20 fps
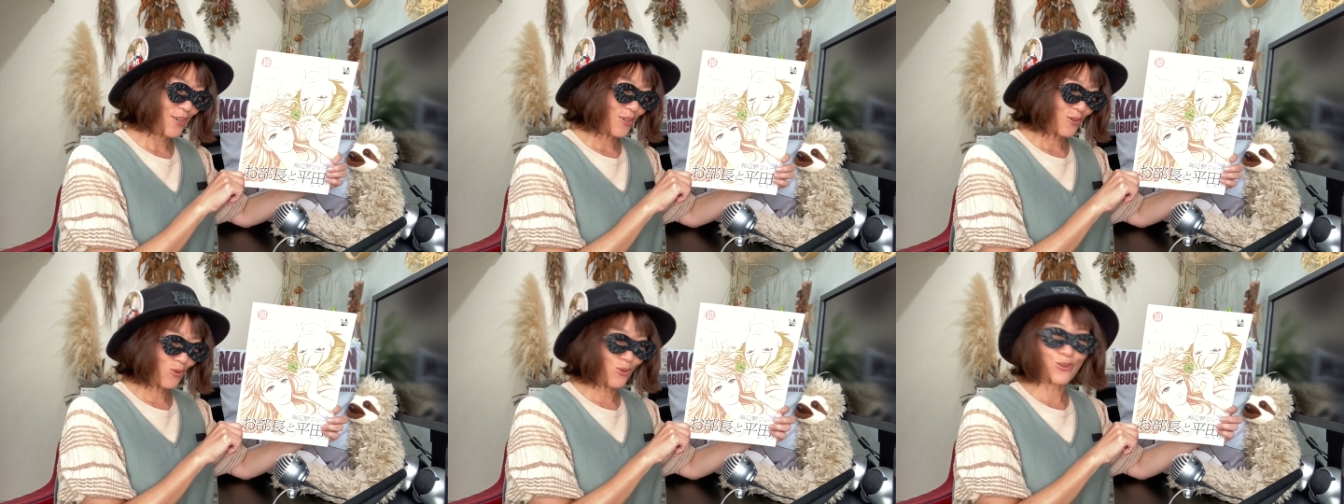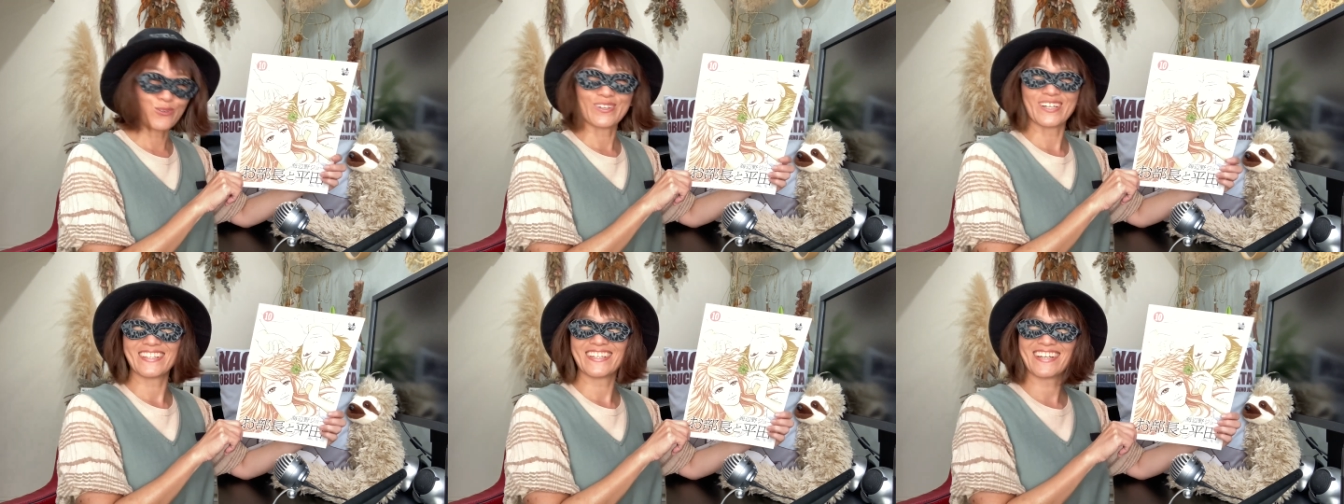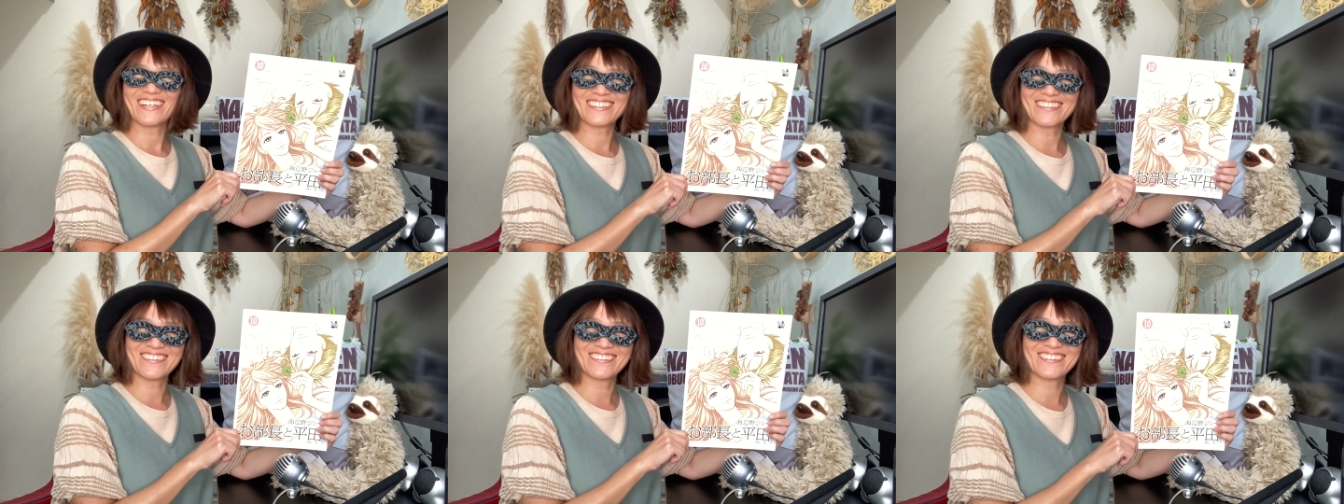おおあり
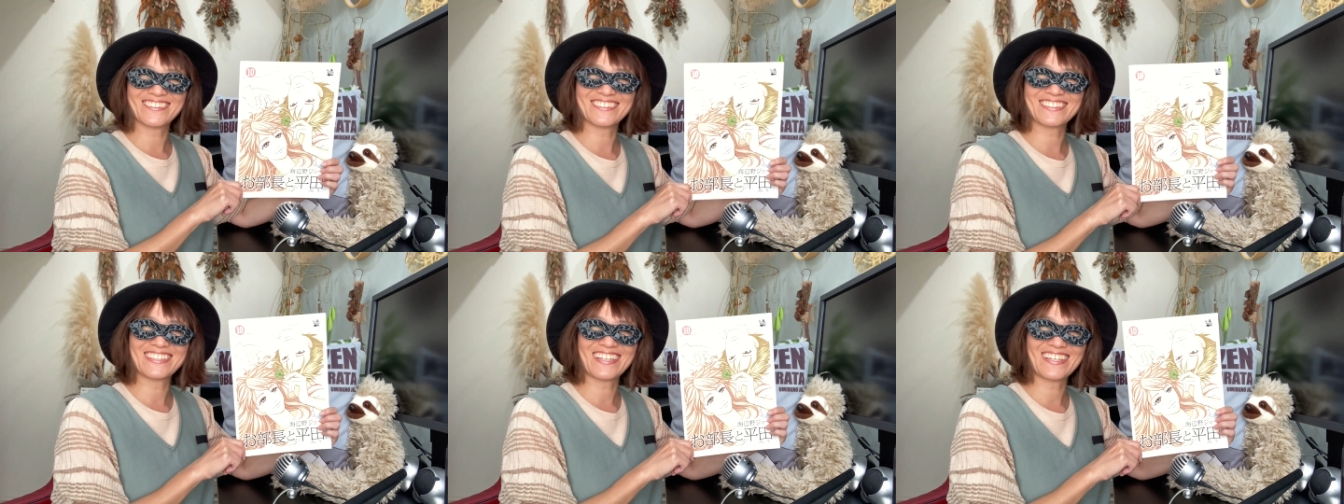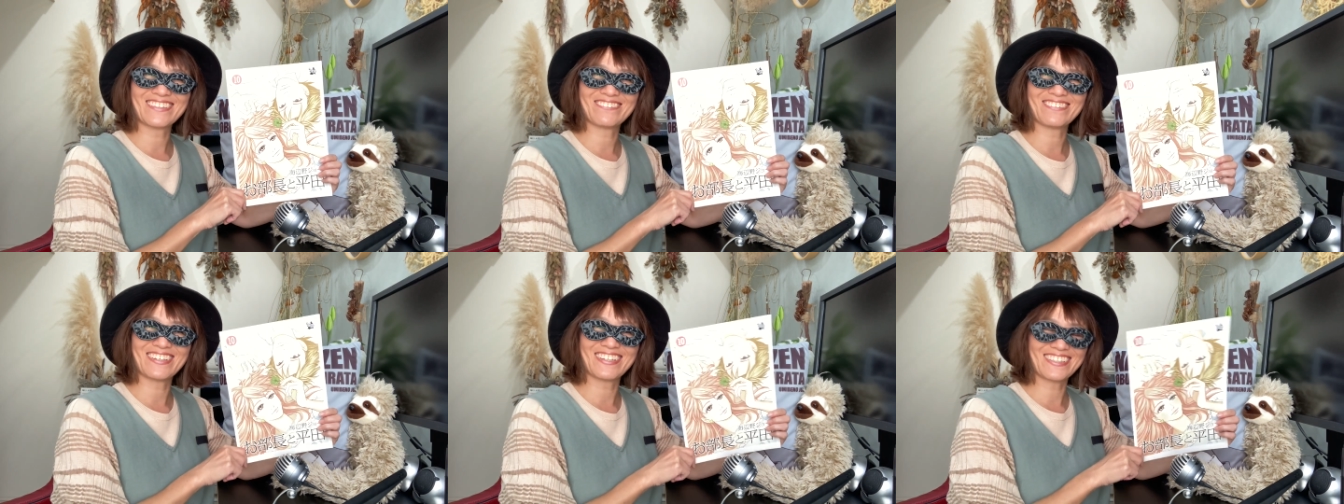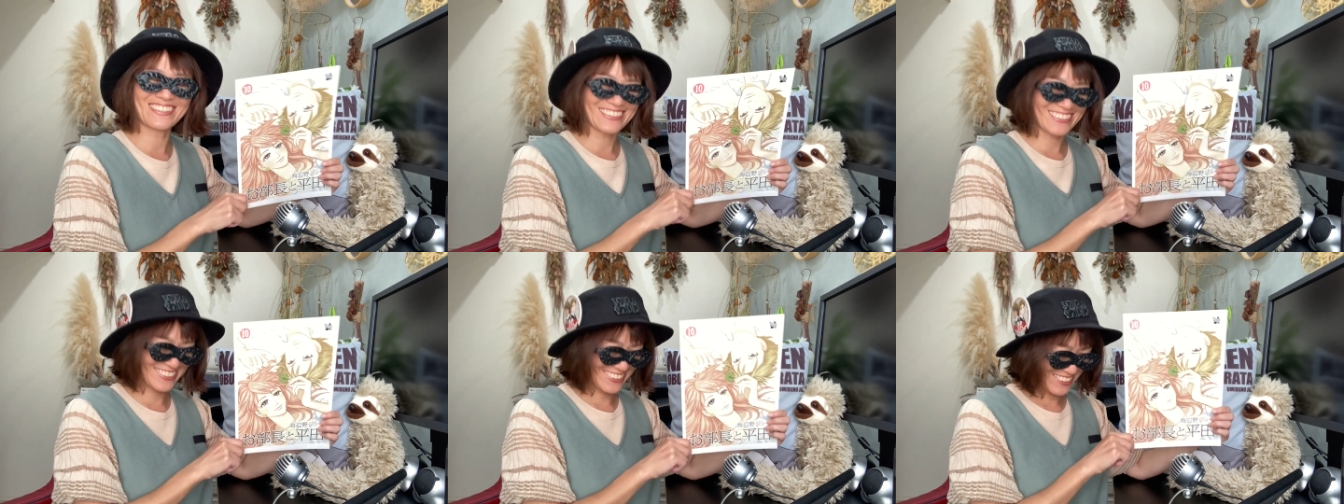がとうござい
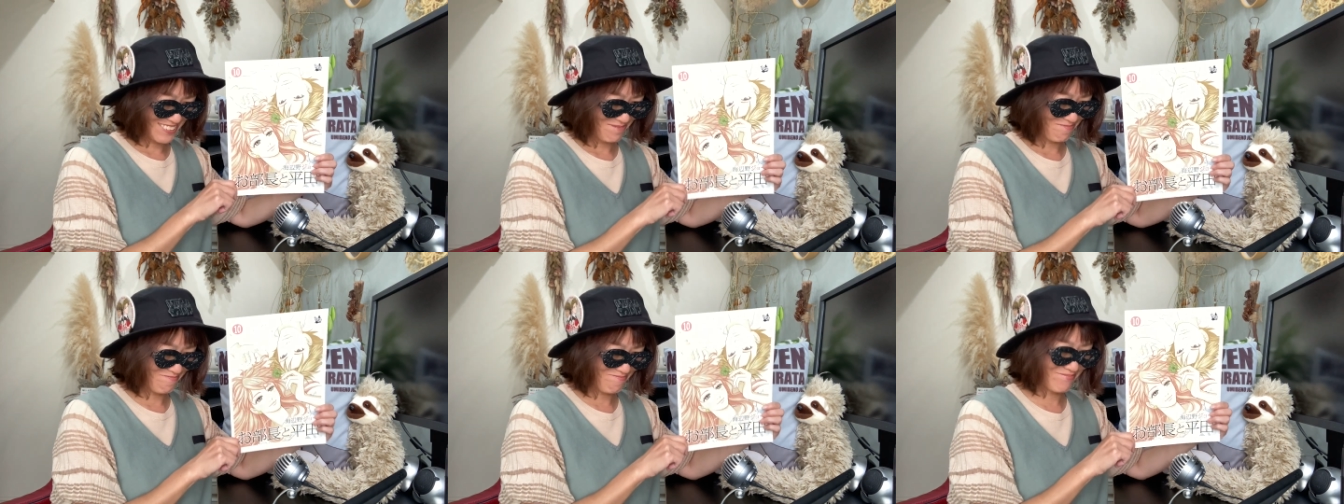ます